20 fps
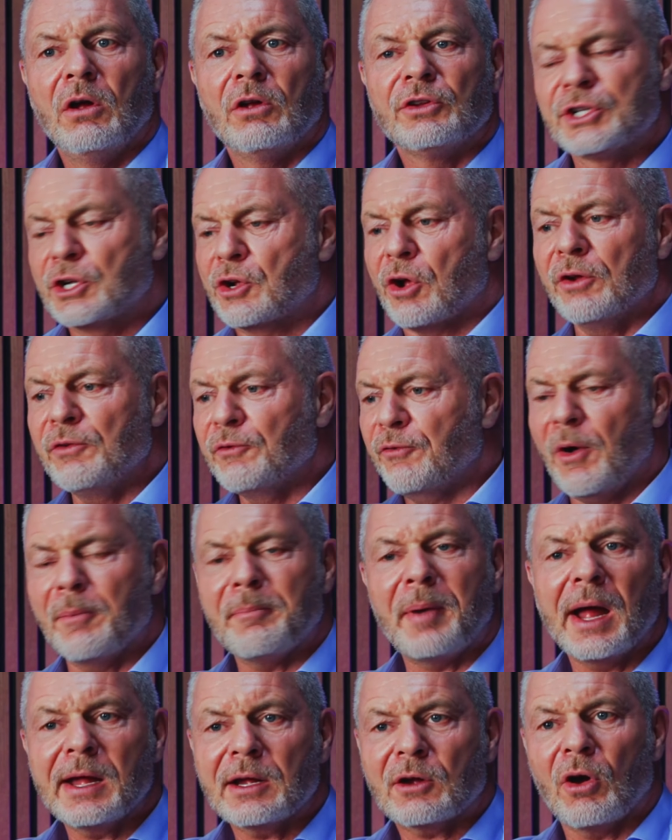Sie können
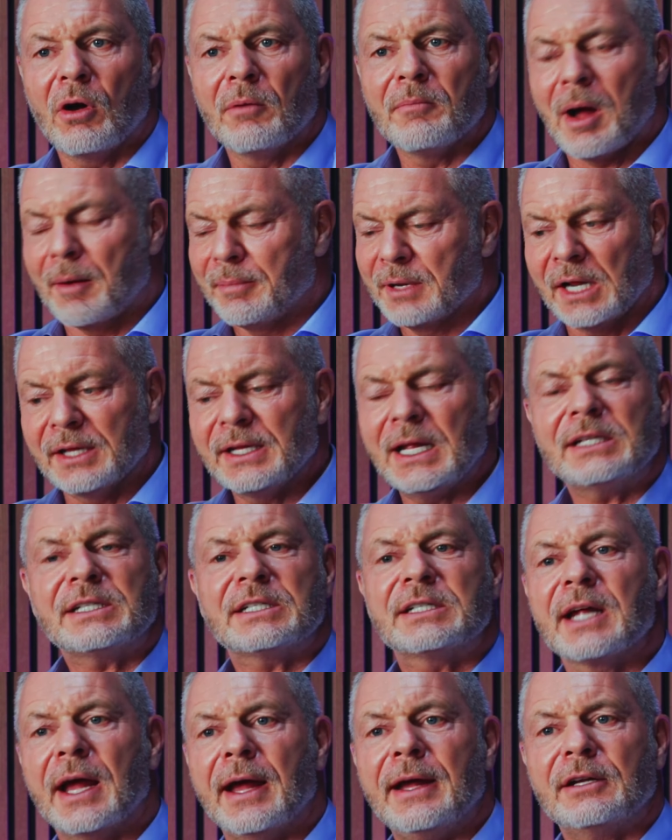vorbeikommen, aber dann
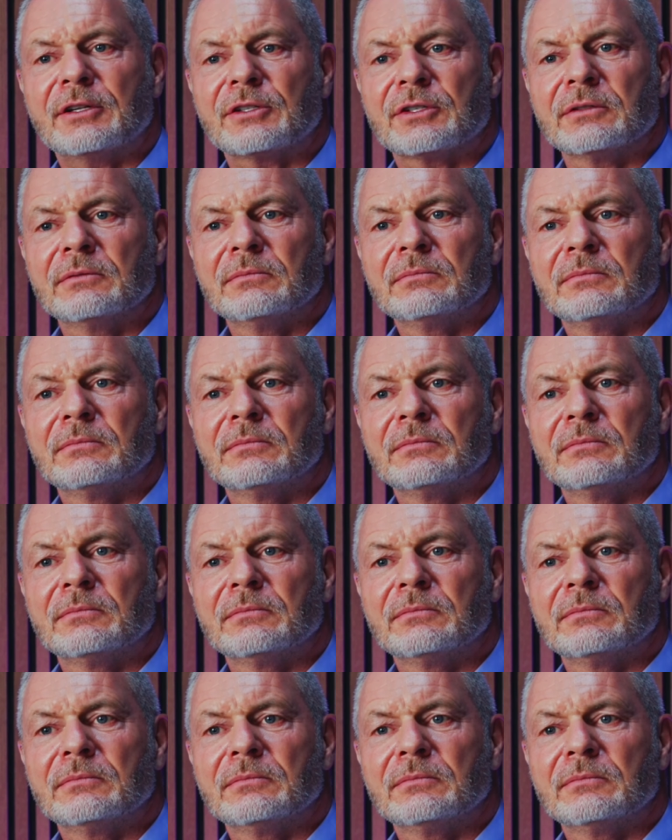jetzt direkt.